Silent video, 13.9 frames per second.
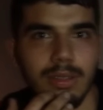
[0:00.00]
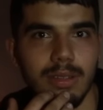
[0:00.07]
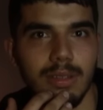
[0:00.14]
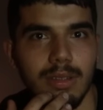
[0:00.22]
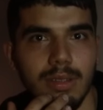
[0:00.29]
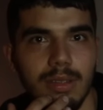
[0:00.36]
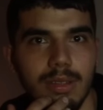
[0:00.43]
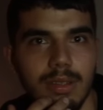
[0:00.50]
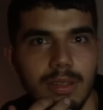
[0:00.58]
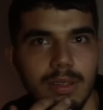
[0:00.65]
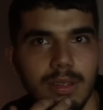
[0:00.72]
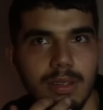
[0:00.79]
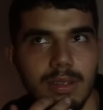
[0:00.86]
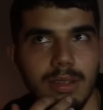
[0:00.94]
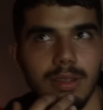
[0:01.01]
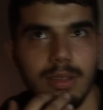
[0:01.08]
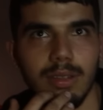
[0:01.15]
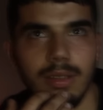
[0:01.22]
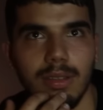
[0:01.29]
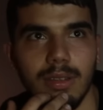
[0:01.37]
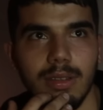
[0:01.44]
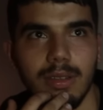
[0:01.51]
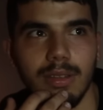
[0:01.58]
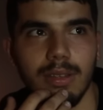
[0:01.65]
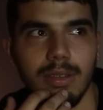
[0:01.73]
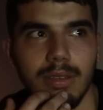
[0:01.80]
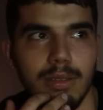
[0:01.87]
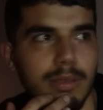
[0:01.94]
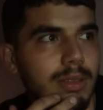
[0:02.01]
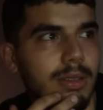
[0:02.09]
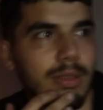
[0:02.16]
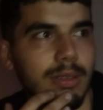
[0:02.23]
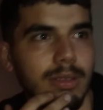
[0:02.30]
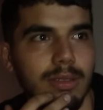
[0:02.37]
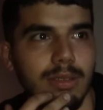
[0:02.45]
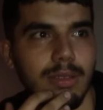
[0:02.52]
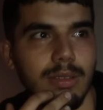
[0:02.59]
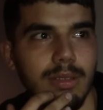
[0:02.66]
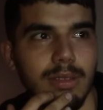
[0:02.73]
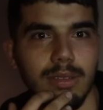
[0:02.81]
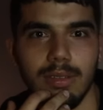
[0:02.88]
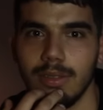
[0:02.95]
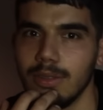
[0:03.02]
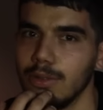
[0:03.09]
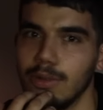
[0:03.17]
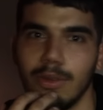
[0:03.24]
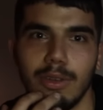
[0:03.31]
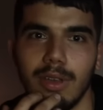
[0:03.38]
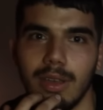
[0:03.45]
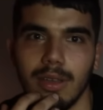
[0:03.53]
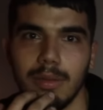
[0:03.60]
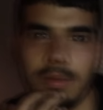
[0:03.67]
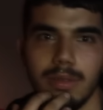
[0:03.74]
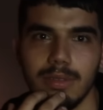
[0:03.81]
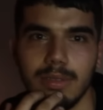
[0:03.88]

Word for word: vardı girmiştik hatta. Ama sen o videoyu izlemedin galiba. Yok kanka ben